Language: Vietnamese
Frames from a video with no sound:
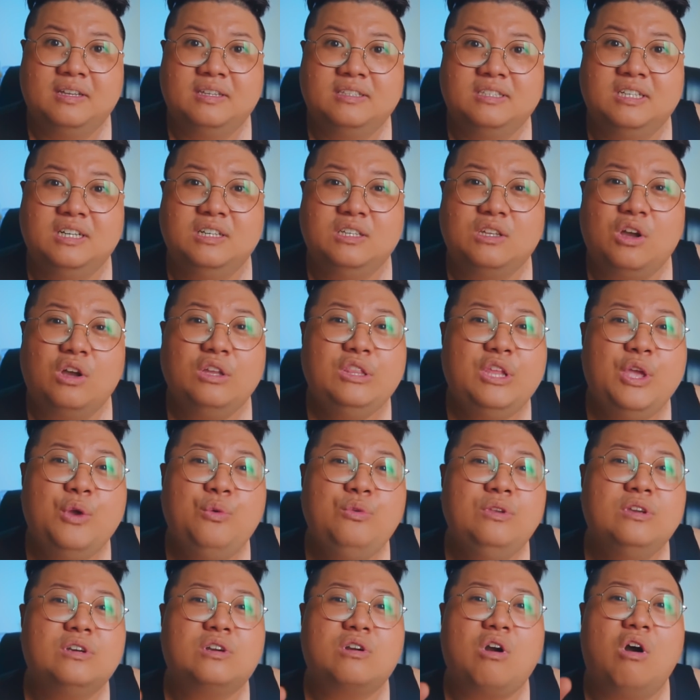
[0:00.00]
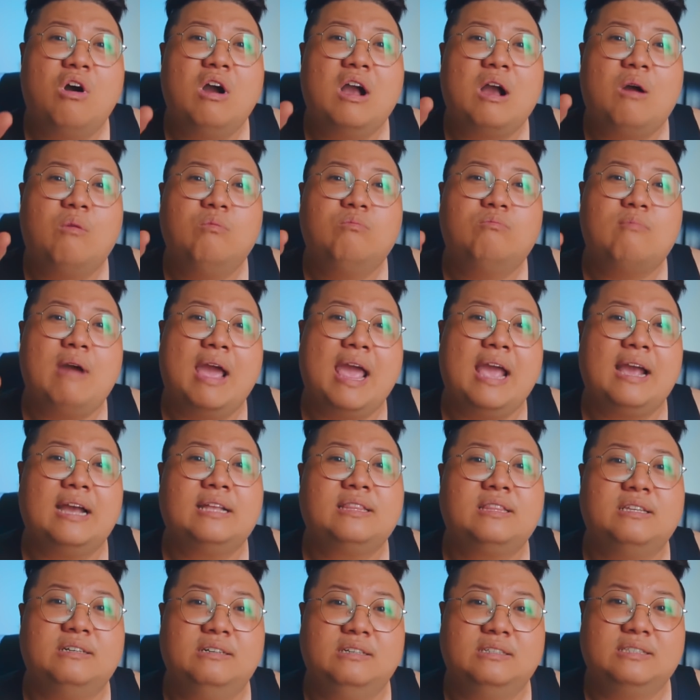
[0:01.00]
sư nói nếu như con không mang
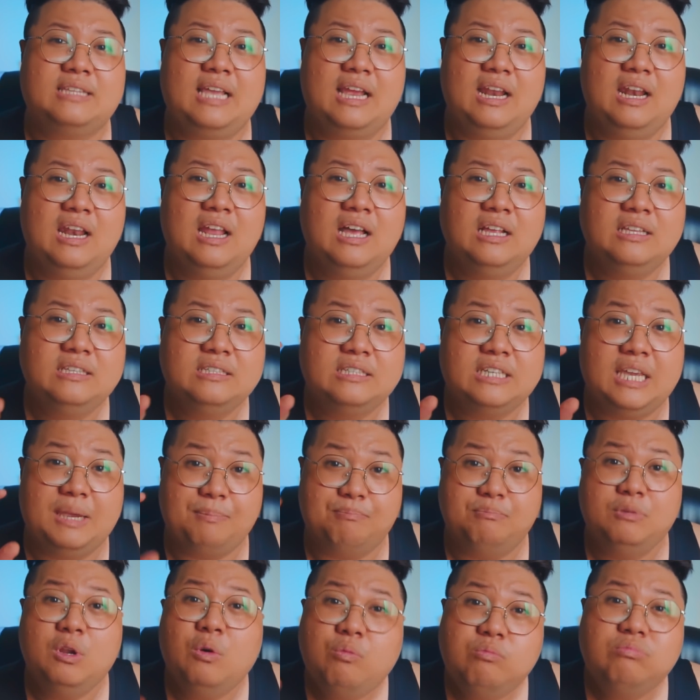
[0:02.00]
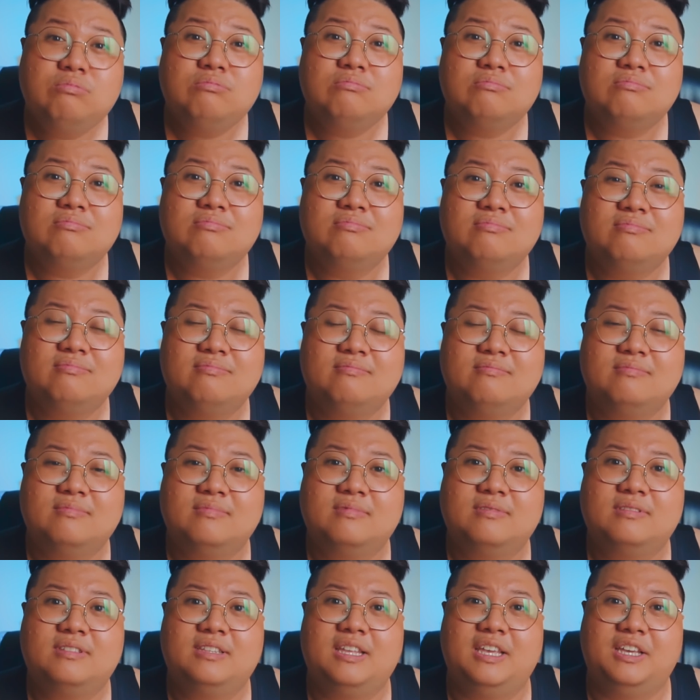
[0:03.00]
cái tượng này lên kịp lúc
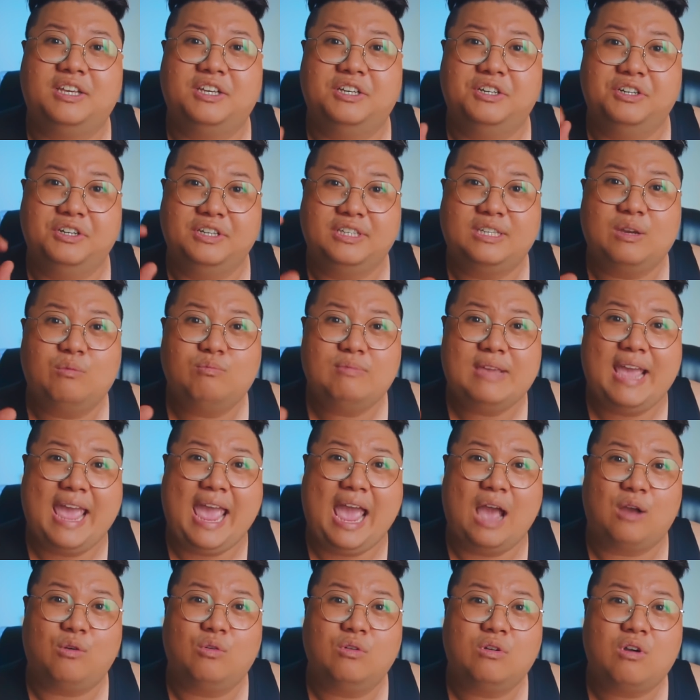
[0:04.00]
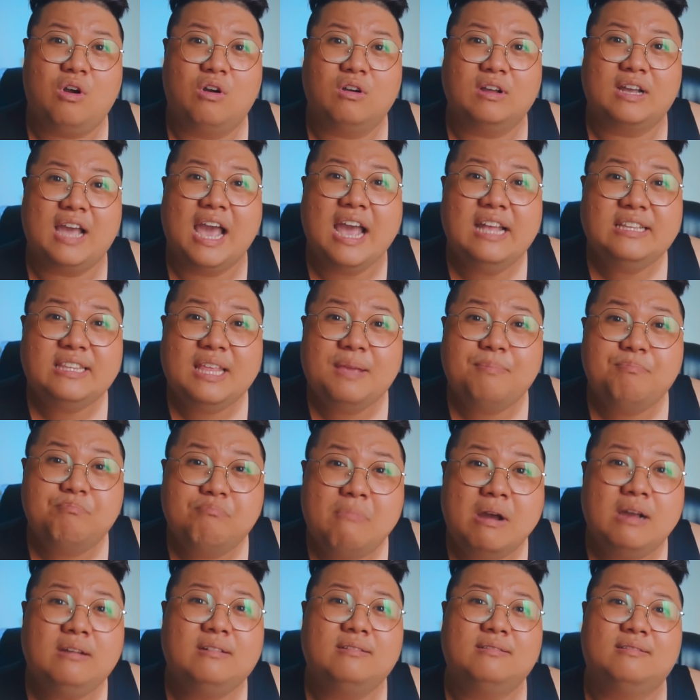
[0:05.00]
thì người trong nhà của con kế tiếp
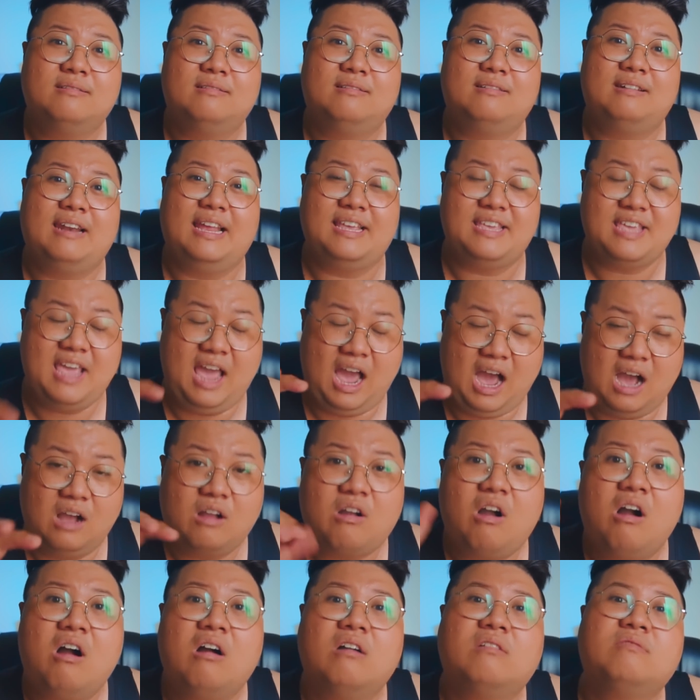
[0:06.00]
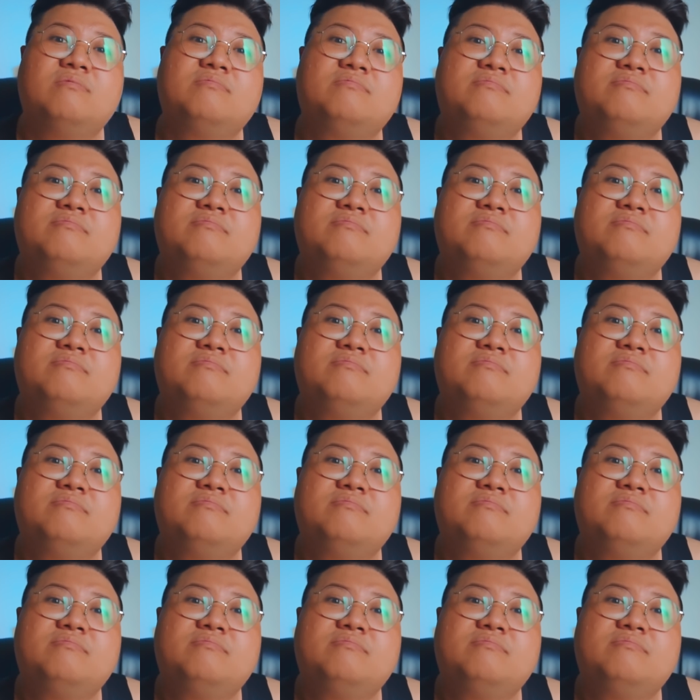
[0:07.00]
mất là vợ con